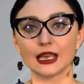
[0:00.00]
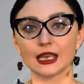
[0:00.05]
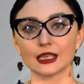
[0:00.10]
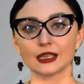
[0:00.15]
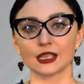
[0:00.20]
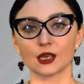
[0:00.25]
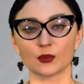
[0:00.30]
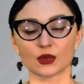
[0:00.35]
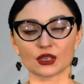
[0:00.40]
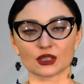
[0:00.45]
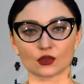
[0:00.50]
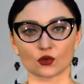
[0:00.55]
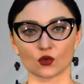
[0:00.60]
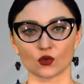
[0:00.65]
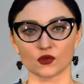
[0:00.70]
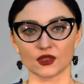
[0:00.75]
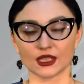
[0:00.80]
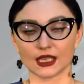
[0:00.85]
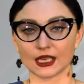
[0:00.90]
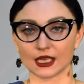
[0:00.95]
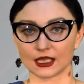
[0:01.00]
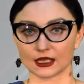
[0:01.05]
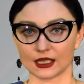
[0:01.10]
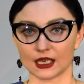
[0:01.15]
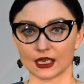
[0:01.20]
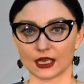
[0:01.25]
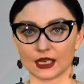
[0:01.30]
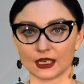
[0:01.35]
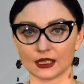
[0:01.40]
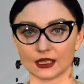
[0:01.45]
Это Московский
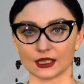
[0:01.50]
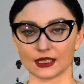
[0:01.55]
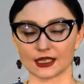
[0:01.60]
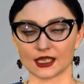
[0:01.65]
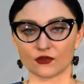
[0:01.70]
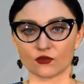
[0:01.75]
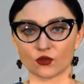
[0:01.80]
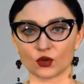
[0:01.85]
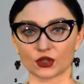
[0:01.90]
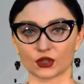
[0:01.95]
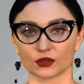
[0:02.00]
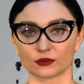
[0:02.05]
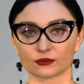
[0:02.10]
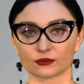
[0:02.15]
эндокринный завод.